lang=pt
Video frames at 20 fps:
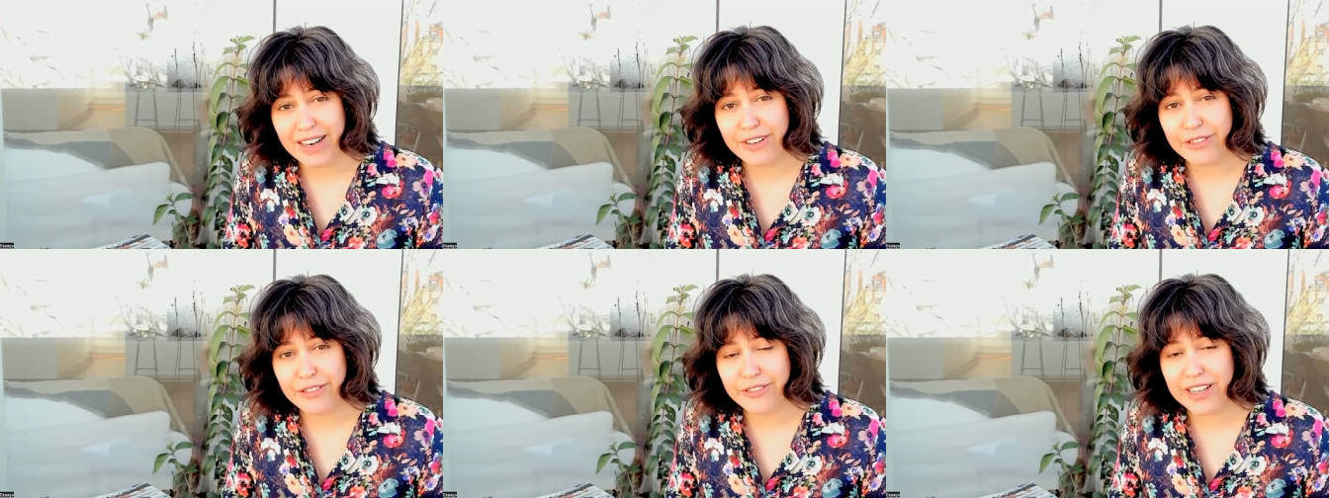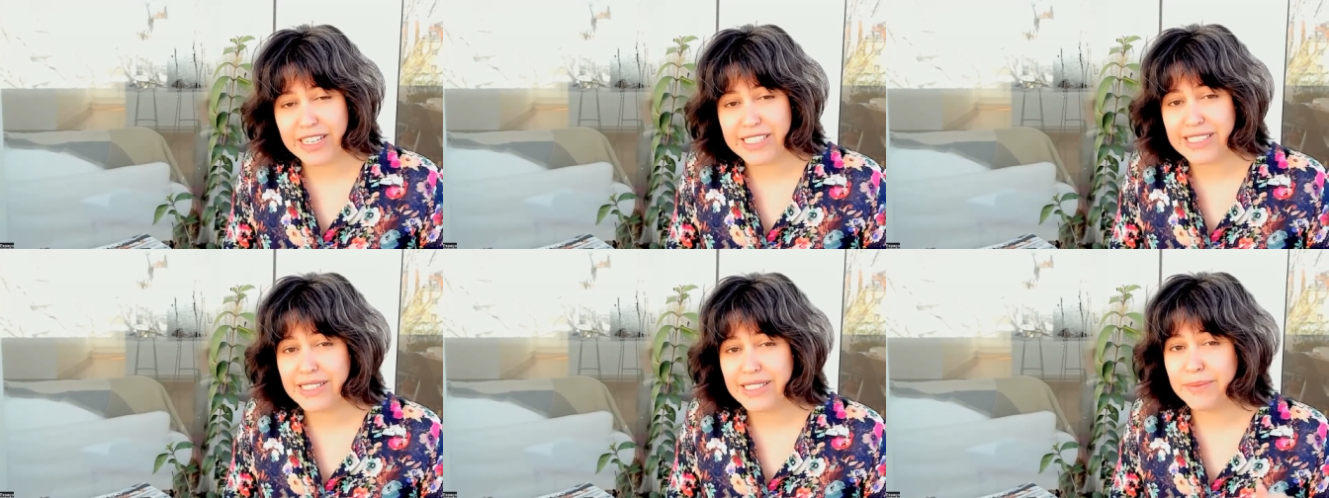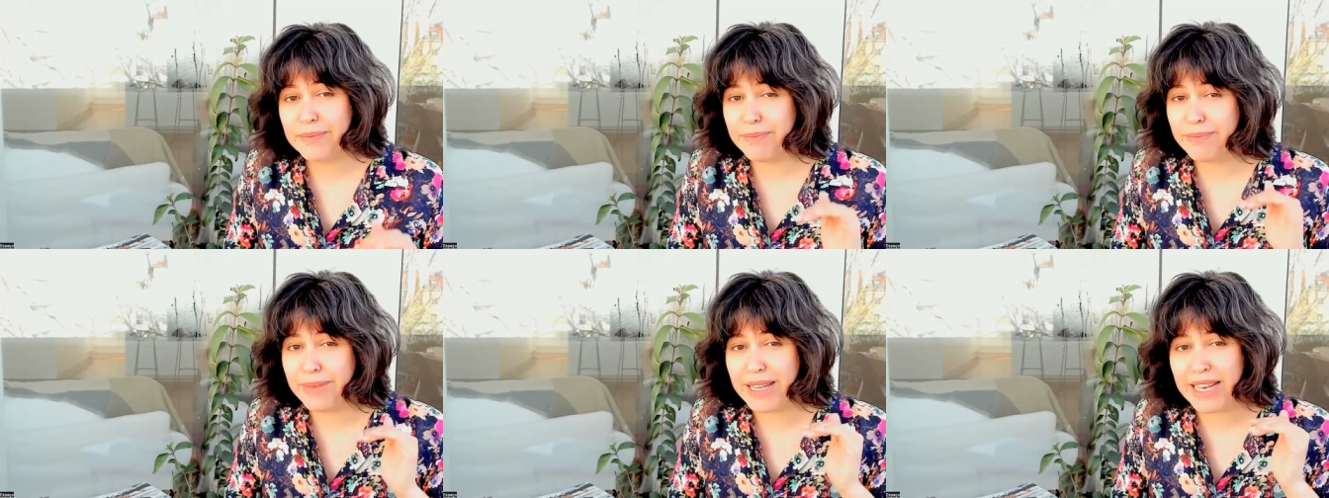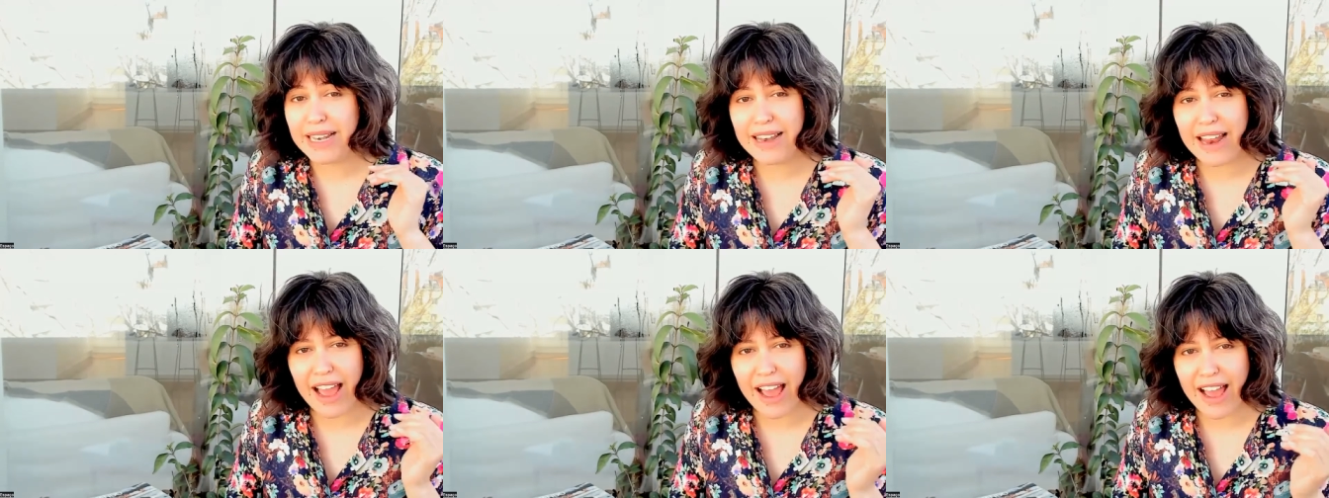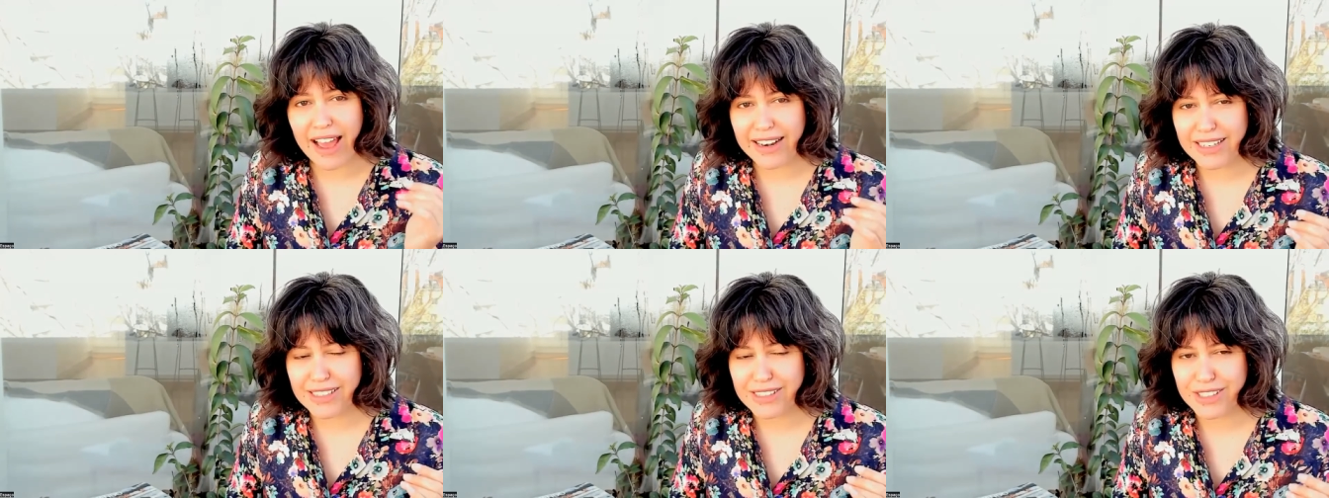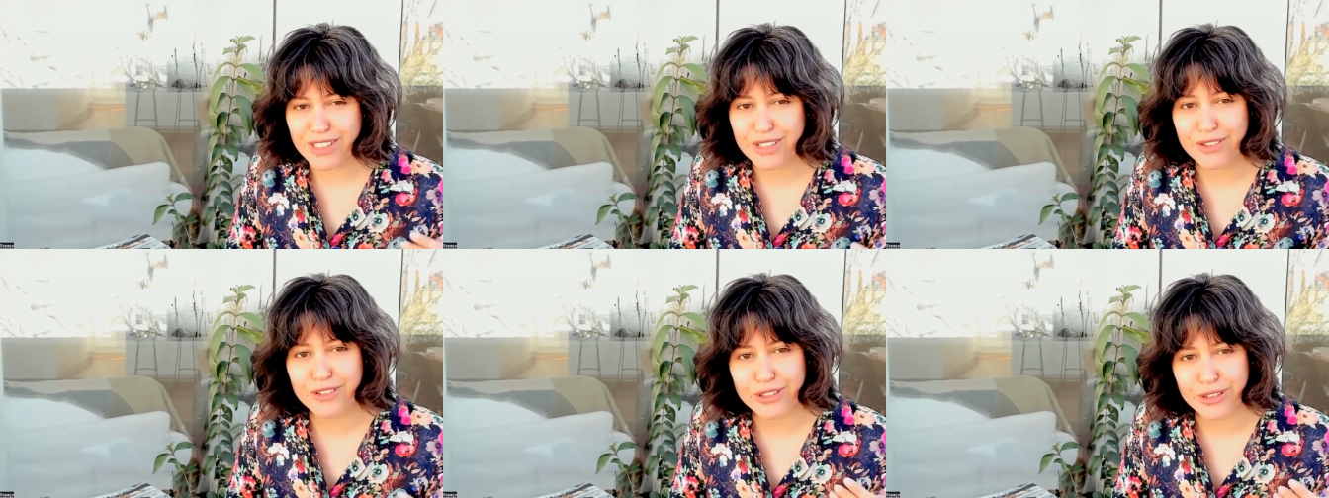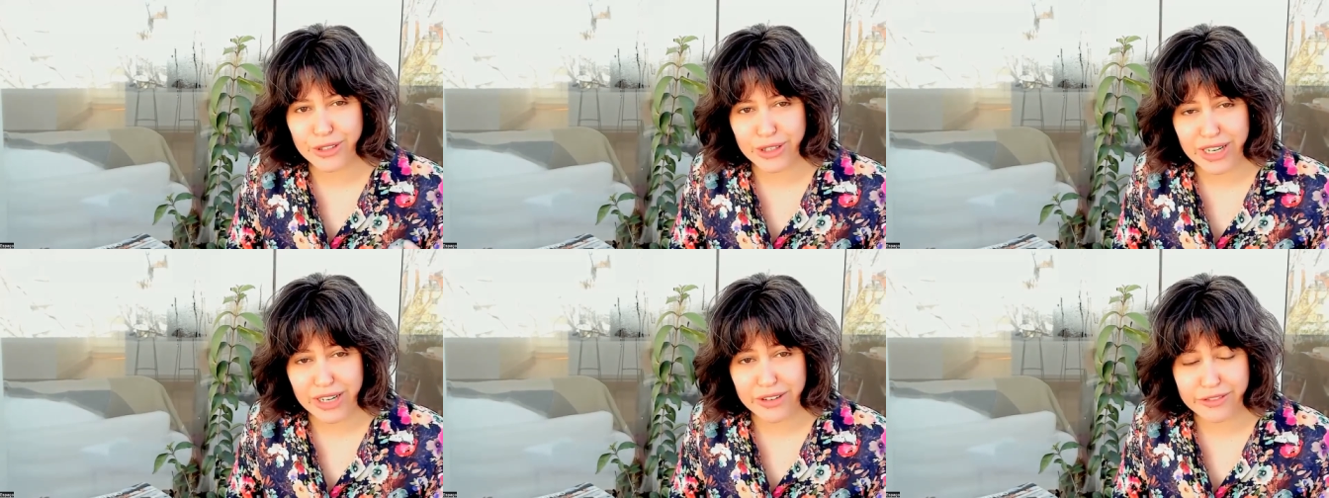ele fez milhares de
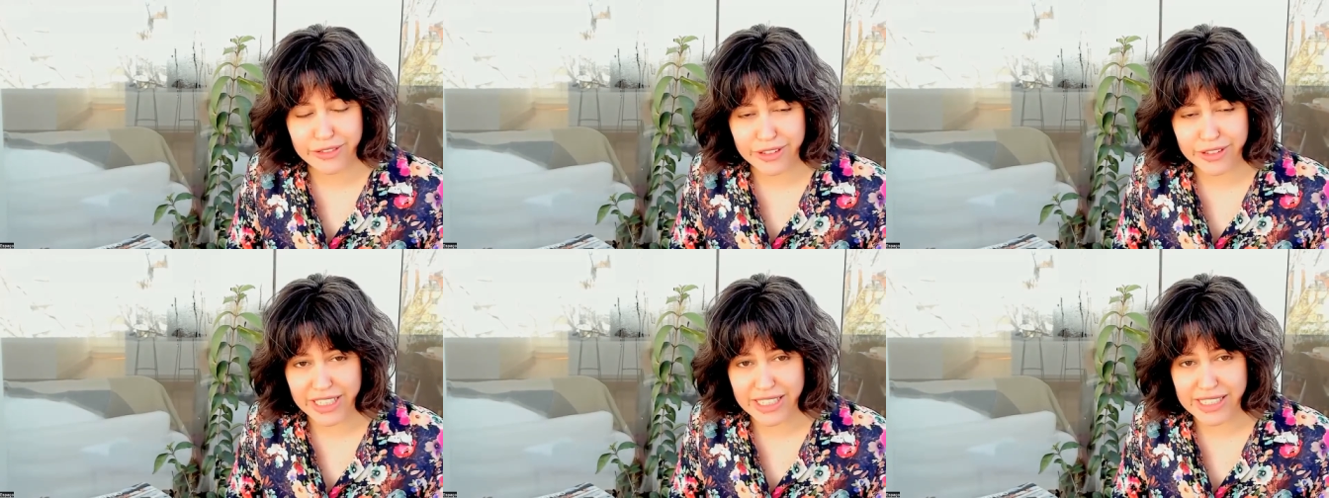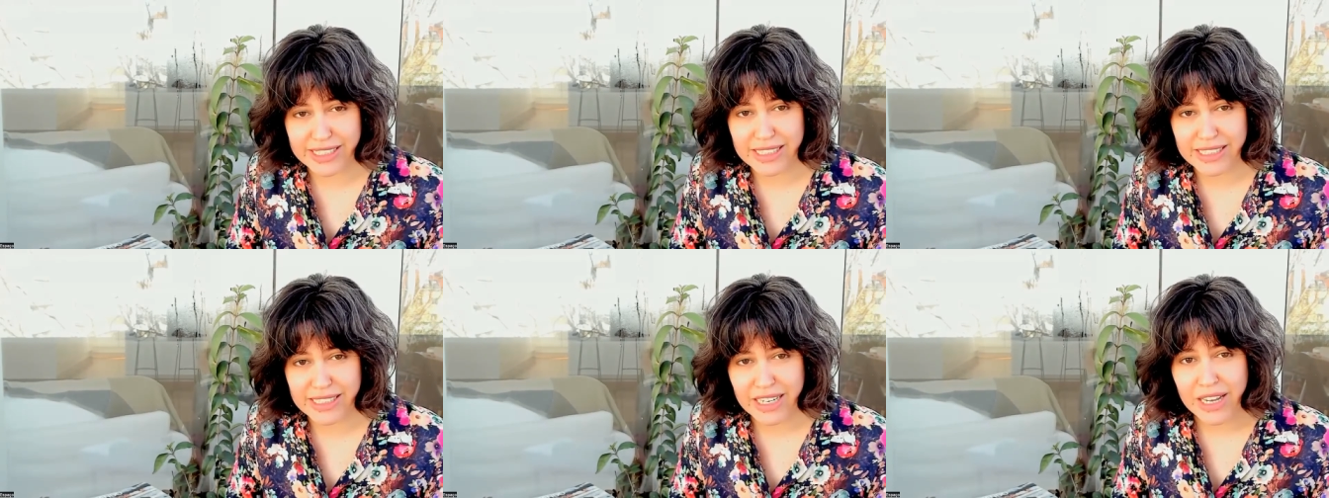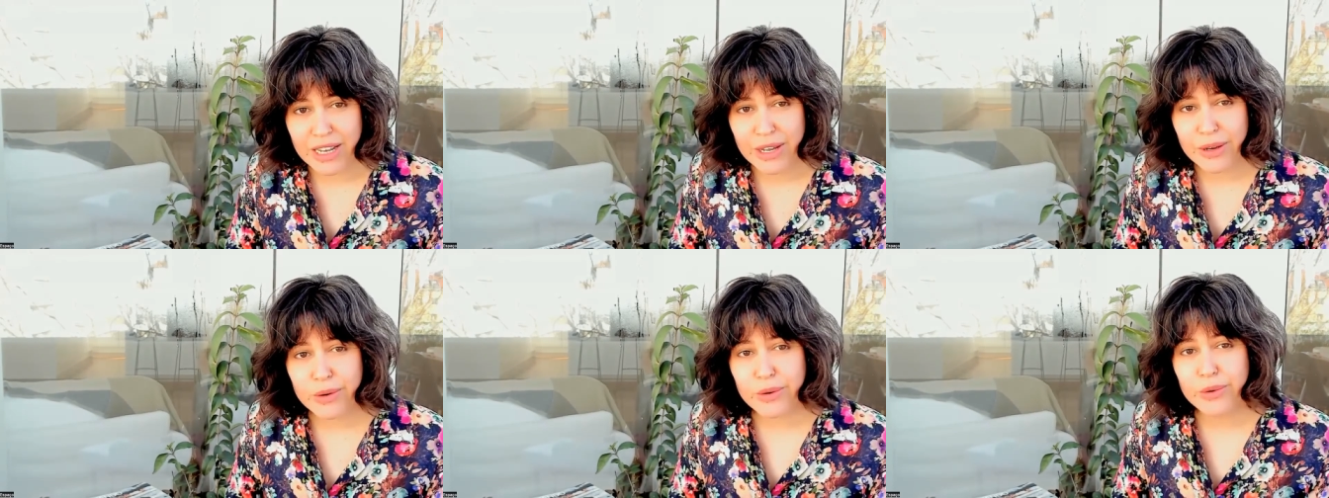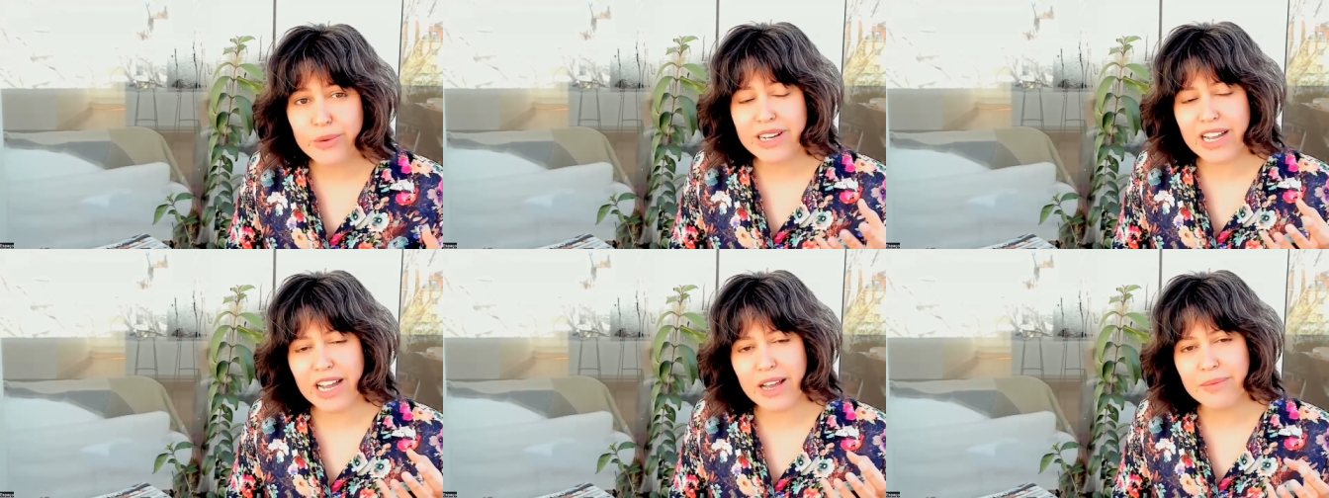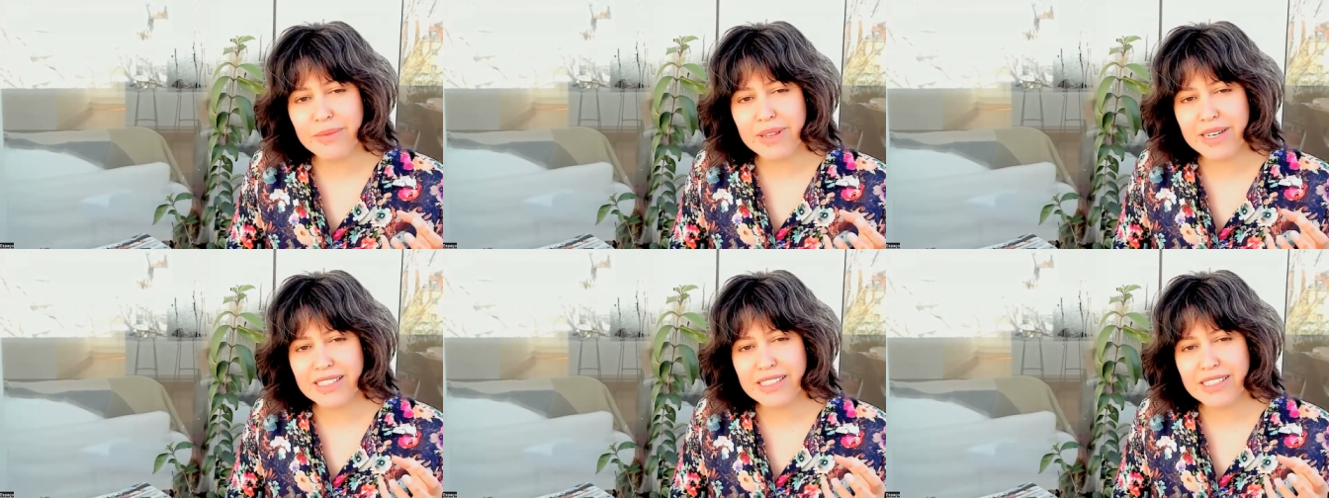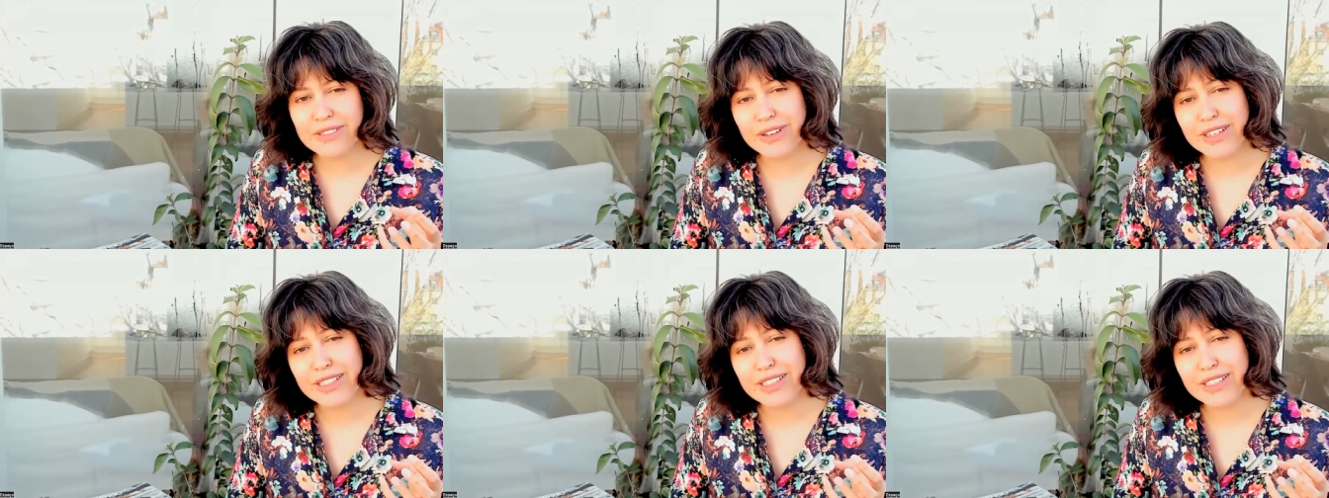fotografias com câmeras